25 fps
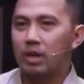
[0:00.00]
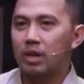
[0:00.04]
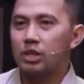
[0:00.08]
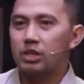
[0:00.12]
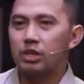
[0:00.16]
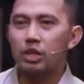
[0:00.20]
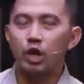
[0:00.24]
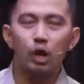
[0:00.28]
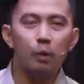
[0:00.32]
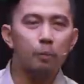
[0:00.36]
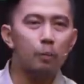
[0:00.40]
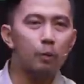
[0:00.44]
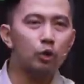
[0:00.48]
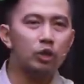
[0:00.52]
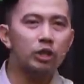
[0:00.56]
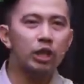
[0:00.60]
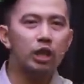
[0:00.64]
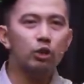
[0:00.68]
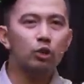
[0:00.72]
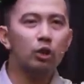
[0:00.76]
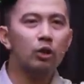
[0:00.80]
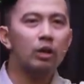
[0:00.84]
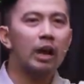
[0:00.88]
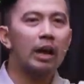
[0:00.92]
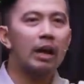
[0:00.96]
Sino po
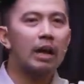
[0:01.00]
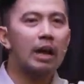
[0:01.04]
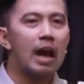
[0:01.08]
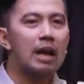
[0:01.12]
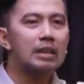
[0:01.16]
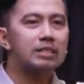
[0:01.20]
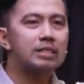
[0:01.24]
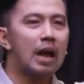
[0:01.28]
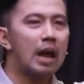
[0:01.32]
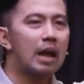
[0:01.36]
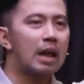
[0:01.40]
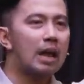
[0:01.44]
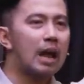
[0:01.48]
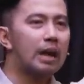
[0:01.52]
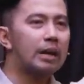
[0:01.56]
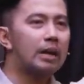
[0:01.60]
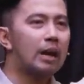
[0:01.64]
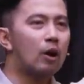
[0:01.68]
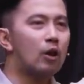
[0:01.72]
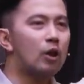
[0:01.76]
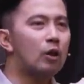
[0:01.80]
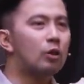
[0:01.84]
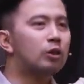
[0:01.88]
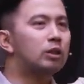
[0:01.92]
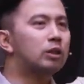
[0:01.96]
dito nagkasala na,
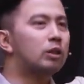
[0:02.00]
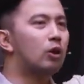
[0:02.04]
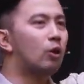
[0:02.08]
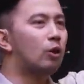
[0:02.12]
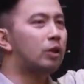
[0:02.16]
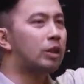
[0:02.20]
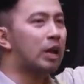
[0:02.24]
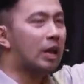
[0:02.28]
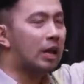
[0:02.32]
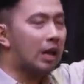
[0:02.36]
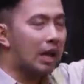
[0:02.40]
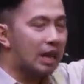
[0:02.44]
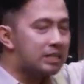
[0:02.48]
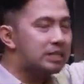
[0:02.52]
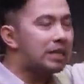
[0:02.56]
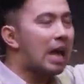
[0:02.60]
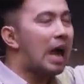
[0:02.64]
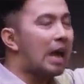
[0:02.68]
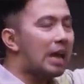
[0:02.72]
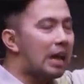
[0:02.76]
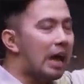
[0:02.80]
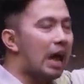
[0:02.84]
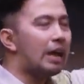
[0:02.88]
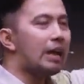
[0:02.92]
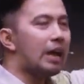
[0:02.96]
o,
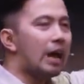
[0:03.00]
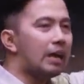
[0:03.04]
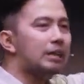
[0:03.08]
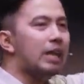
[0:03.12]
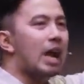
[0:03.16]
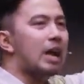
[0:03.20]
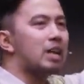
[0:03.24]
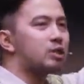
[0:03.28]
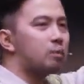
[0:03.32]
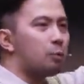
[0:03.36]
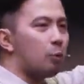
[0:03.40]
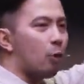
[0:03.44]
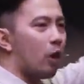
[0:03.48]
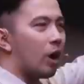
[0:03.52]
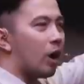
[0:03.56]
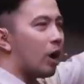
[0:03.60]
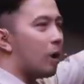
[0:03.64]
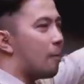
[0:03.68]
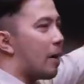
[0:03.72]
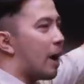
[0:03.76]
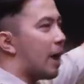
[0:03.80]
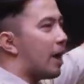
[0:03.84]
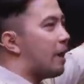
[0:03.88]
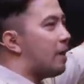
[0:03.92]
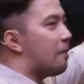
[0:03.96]
nagkasala na, taas po ang
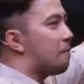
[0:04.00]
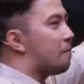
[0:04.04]
kamay?